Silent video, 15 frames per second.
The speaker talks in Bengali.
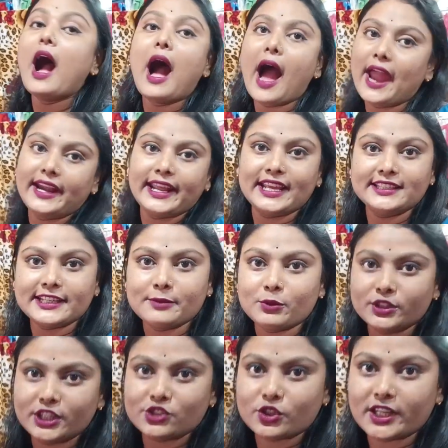হাই রেঞ্জের
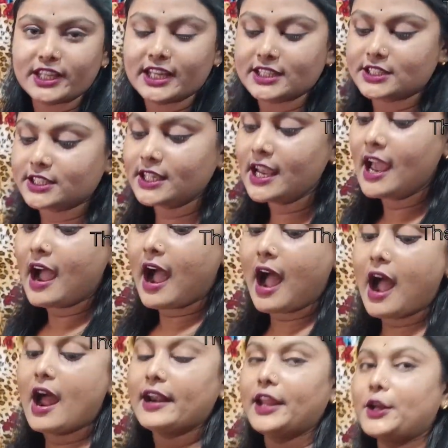মধ্যে চলে যাচ্ছি
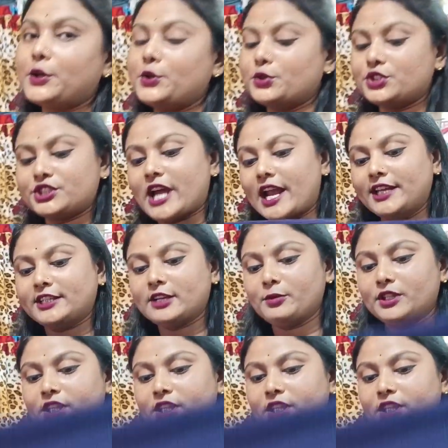আর একটু স্টাইলিশের